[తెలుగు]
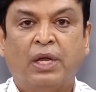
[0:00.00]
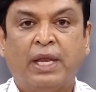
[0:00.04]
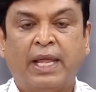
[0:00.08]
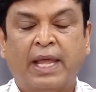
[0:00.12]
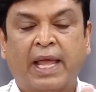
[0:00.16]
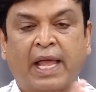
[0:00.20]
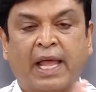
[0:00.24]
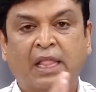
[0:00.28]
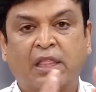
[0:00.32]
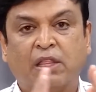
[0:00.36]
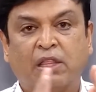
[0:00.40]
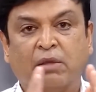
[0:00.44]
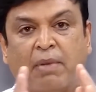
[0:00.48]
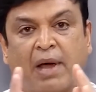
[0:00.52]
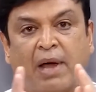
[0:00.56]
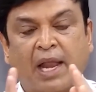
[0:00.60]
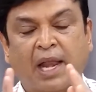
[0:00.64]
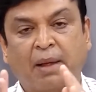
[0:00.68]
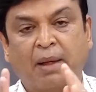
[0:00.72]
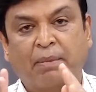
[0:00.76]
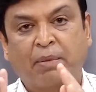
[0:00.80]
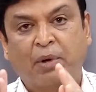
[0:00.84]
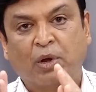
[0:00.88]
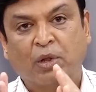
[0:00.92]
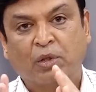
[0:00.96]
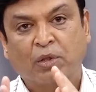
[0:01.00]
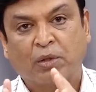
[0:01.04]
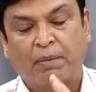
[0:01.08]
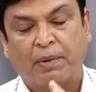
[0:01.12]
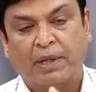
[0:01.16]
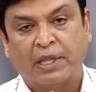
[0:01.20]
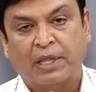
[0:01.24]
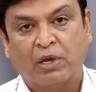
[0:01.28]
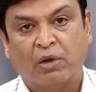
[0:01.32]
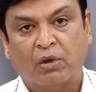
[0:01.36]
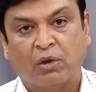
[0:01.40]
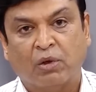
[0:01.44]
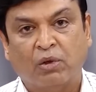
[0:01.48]
నీ హెల్త్ బాగాలేపడంతో
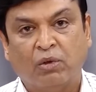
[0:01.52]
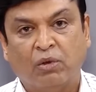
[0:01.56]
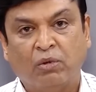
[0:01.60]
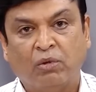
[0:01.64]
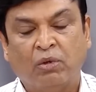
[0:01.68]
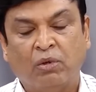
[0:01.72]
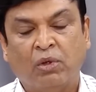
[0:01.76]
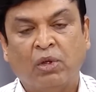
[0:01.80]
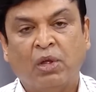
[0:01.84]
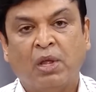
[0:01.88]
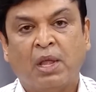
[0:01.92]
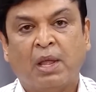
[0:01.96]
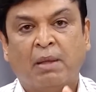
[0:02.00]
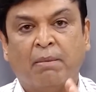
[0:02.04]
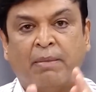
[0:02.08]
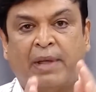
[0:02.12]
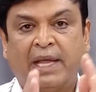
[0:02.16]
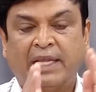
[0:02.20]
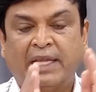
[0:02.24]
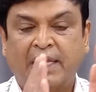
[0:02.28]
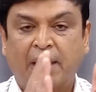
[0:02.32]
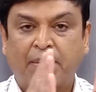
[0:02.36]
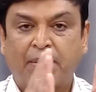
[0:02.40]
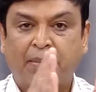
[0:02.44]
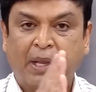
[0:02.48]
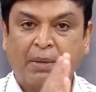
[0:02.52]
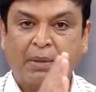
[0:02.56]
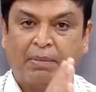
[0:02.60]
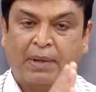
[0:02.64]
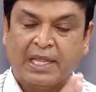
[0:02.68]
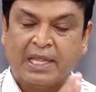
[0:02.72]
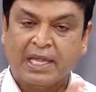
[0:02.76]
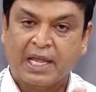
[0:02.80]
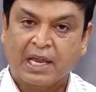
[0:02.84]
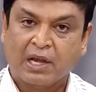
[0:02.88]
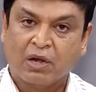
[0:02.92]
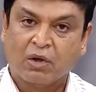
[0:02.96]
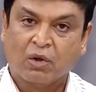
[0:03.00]
పది రోజులు మిగతా పది
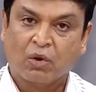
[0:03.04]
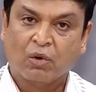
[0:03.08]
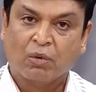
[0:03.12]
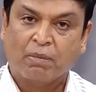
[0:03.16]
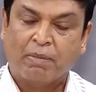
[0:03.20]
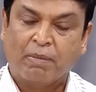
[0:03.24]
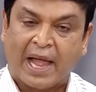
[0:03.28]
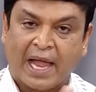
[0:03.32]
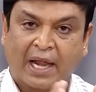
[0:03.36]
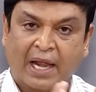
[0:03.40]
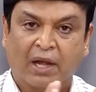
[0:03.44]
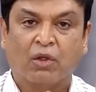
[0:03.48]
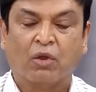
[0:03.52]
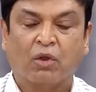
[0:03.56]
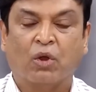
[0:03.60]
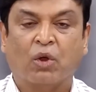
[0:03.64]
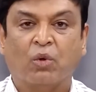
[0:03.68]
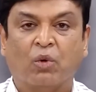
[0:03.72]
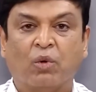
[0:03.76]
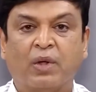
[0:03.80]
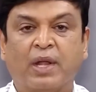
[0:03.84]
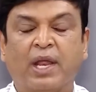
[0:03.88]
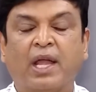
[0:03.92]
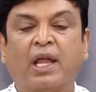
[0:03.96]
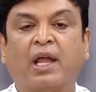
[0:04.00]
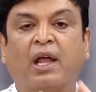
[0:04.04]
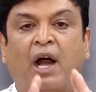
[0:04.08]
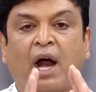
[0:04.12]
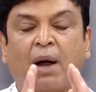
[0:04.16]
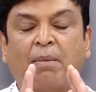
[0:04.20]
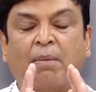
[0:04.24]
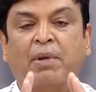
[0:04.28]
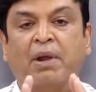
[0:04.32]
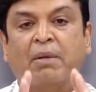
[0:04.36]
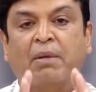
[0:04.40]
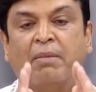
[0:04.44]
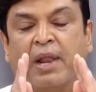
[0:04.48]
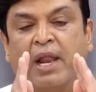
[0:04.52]
పదిహేను రోజులు బెంగళూరులో ఉంటే
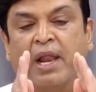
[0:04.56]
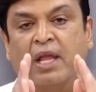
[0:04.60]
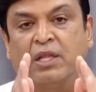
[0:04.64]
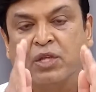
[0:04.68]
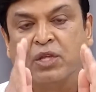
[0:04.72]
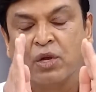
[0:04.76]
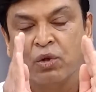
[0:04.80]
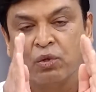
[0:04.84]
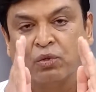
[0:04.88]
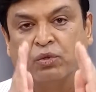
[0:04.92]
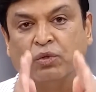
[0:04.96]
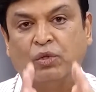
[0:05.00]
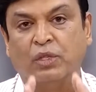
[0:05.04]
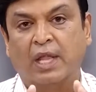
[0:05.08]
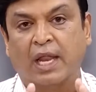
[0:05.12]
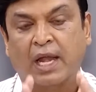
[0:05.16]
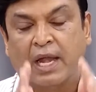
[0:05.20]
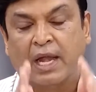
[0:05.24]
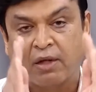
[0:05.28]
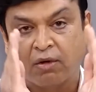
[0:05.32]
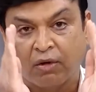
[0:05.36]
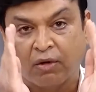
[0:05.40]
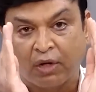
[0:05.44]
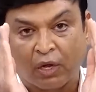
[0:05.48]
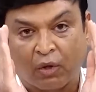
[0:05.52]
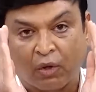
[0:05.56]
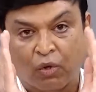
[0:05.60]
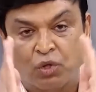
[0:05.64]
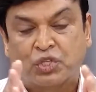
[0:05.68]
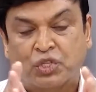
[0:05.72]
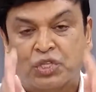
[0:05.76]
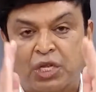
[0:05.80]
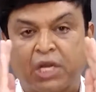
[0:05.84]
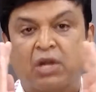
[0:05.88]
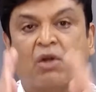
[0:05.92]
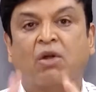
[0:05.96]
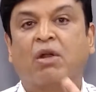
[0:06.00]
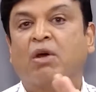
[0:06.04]
కాపురం ఎలా జరుగుతుంది అనేటువంటి
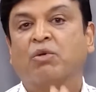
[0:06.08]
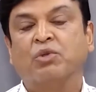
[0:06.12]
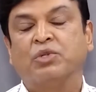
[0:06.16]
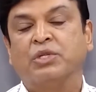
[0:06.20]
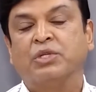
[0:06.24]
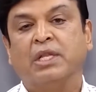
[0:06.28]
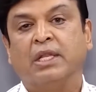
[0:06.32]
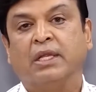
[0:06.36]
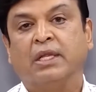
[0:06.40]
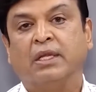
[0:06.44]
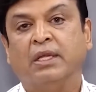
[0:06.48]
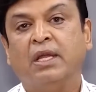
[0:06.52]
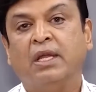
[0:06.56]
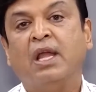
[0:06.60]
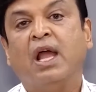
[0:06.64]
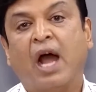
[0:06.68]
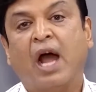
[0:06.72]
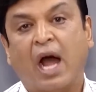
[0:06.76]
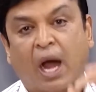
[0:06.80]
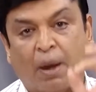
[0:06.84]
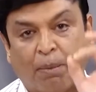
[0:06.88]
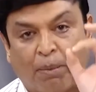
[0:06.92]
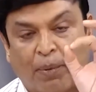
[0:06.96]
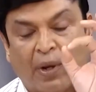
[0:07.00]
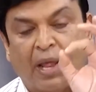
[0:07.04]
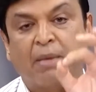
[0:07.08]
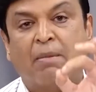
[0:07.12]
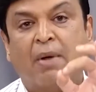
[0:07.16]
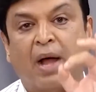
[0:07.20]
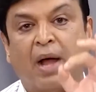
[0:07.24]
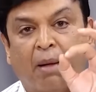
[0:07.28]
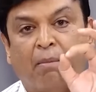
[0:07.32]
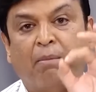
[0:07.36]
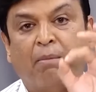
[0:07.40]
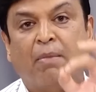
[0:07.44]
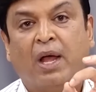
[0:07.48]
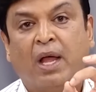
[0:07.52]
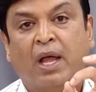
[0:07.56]
క్వశ్చన్ కూడా వచ్చింది అప్పుడే మా
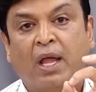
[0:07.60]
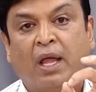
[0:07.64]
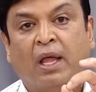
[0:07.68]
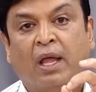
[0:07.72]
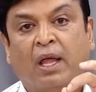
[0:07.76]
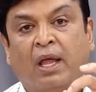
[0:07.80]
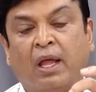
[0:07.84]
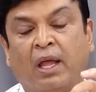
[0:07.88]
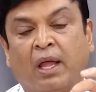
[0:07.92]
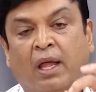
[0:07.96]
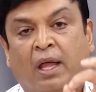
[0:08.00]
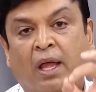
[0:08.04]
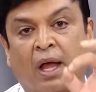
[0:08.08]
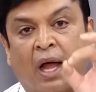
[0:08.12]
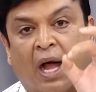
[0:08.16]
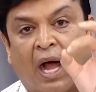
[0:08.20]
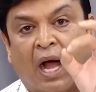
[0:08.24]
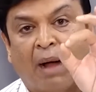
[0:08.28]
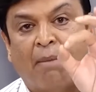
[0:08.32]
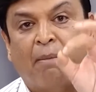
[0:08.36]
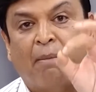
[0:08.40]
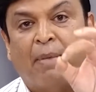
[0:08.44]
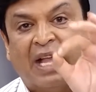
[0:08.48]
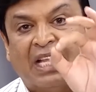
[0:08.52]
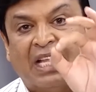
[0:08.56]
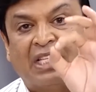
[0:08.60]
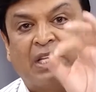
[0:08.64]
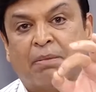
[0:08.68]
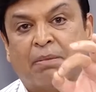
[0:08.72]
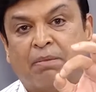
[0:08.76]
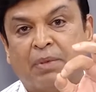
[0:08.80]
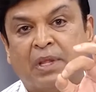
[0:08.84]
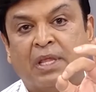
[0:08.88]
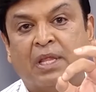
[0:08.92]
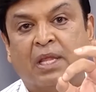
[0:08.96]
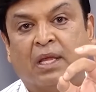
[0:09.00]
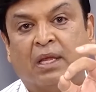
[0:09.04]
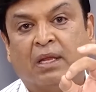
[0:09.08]
అమ్మ అమ్మాయికి
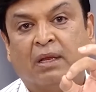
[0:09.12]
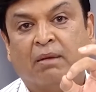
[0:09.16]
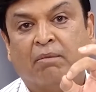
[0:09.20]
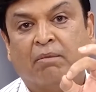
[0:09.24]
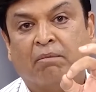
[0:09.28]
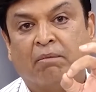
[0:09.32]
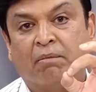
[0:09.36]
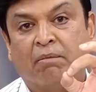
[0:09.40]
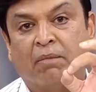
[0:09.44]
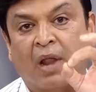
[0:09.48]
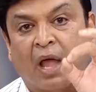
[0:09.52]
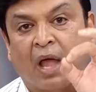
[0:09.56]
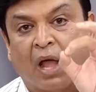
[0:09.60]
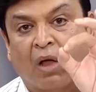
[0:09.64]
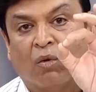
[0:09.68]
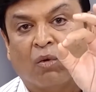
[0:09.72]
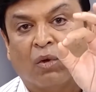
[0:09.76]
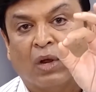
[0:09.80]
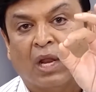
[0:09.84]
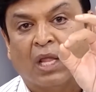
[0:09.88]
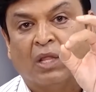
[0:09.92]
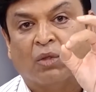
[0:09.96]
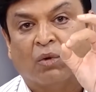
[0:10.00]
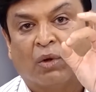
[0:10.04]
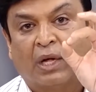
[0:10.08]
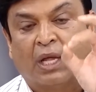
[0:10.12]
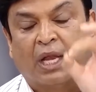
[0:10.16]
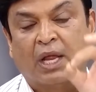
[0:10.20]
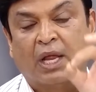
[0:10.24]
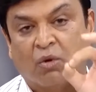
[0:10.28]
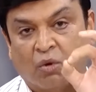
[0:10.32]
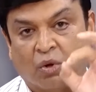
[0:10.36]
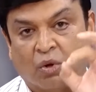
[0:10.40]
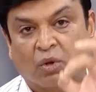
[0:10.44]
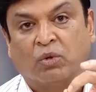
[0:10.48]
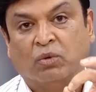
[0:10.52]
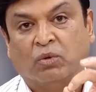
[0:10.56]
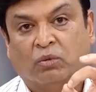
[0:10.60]
చెప్పింది నాకున్నది ఒకటే
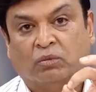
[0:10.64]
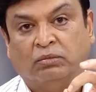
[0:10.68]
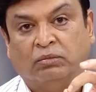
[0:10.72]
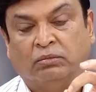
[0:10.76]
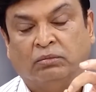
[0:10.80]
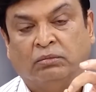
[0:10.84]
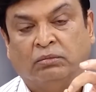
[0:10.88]
కొడుకు